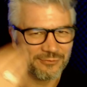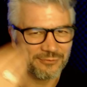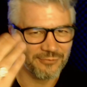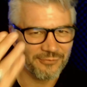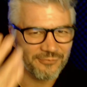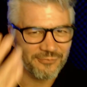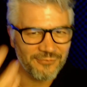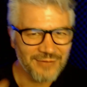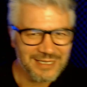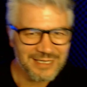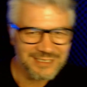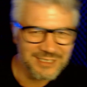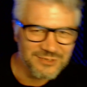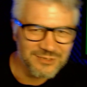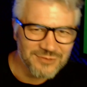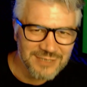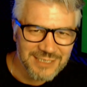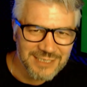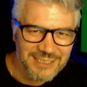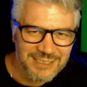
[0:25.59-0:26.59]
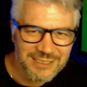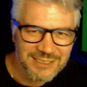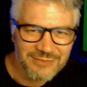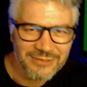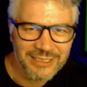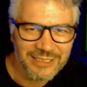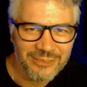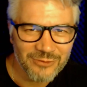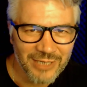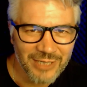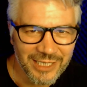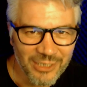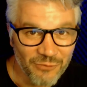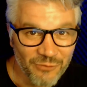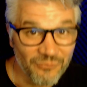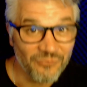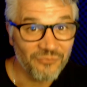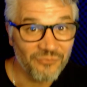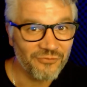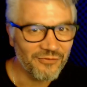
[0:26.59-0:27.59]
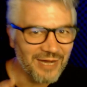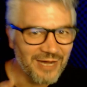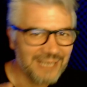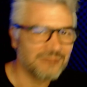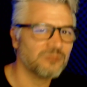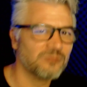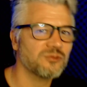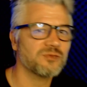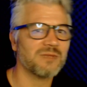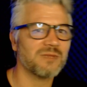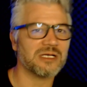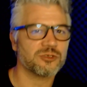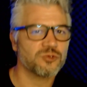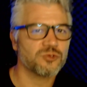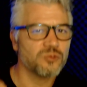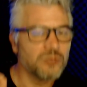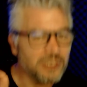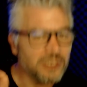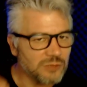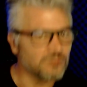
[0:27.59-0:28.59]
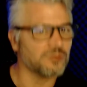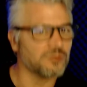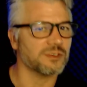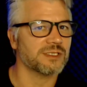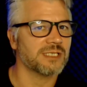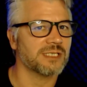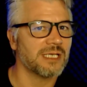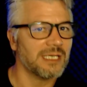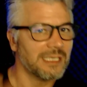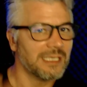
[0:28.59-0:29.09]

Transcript: Faça sua inscrição aqui no canal Fatos Maçônicos.